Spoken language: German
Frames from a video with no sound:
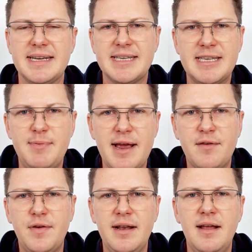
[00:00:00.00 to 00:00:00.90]
das
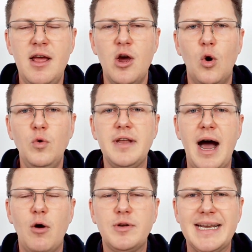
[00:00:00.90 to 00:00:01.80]
Zwerchfell und
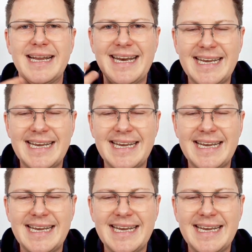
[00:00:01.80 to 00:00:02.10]
auch der